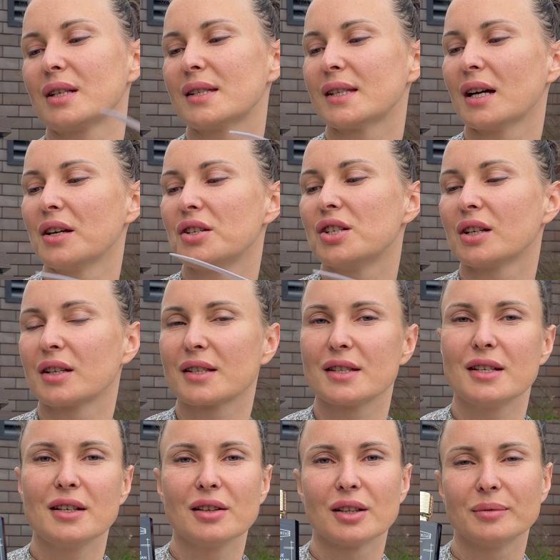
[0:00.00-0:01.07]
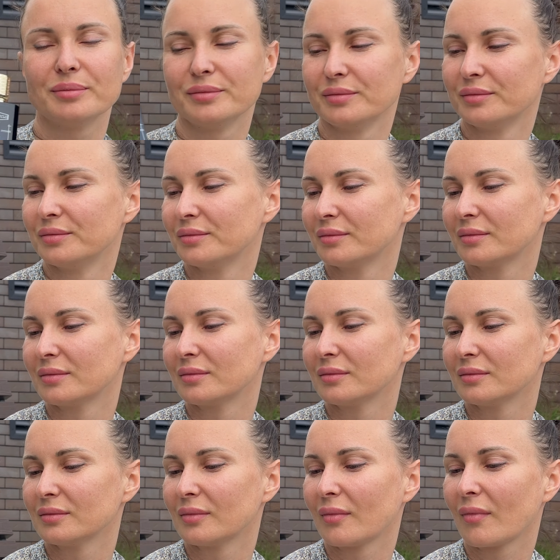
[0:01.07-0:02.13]
потрясающий кснила
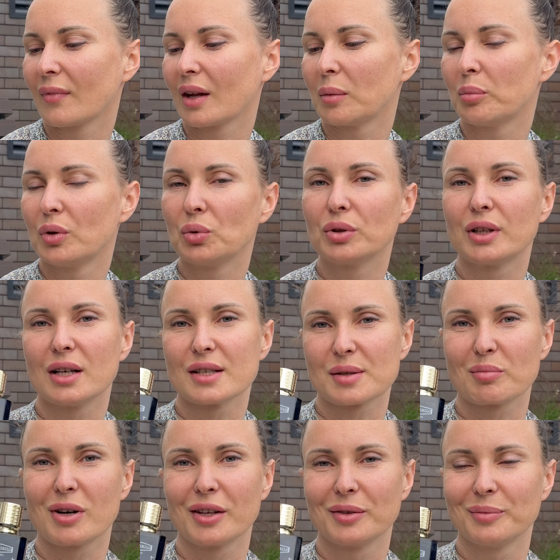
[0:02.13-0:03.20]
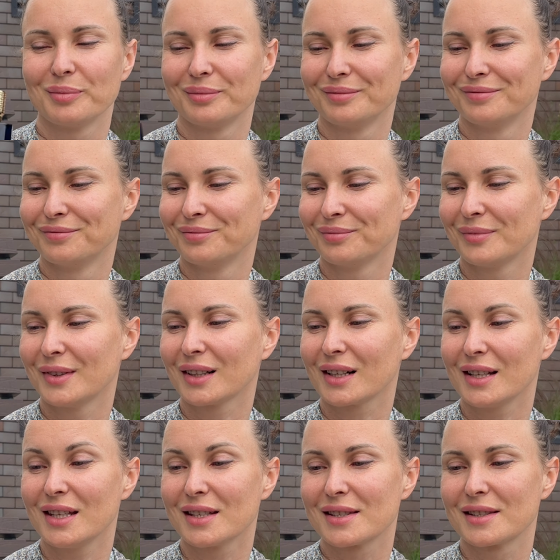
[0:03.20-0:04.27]
блю талисман.
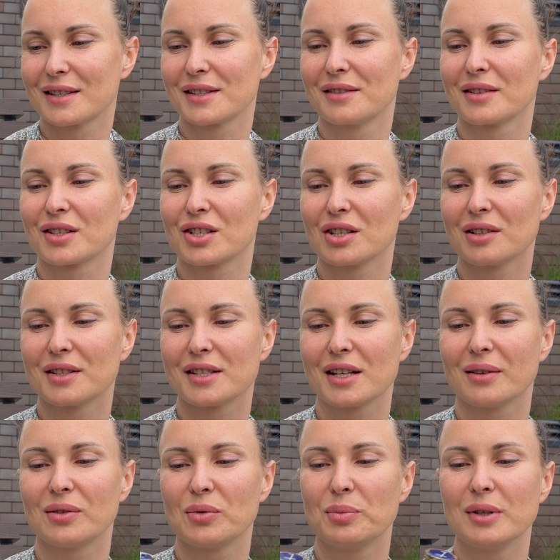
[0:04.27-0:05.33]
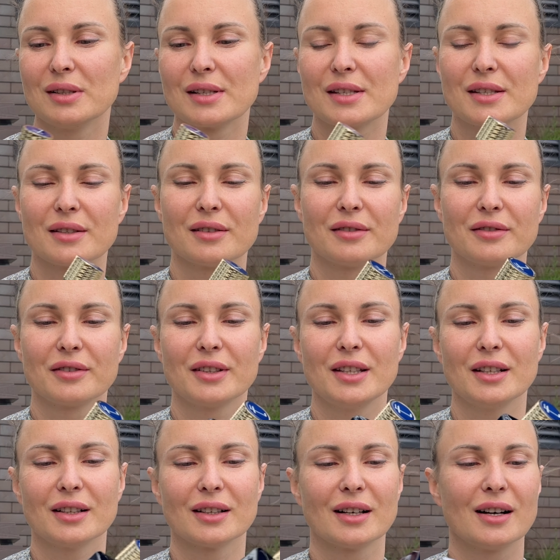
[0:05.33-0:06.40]
Наконец-то свершилось, я влюбилась в
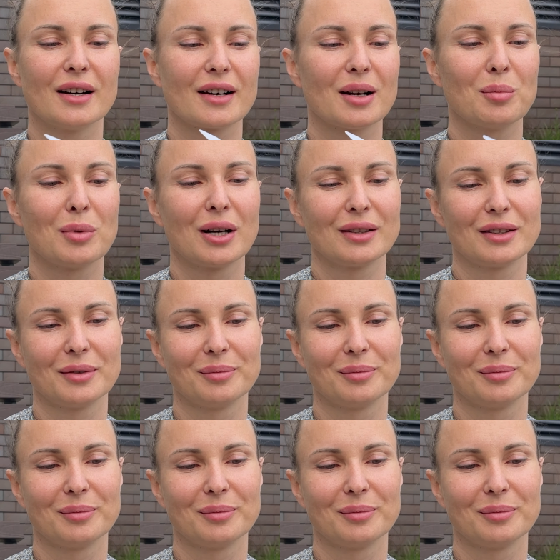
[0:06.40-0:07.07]
их аромат.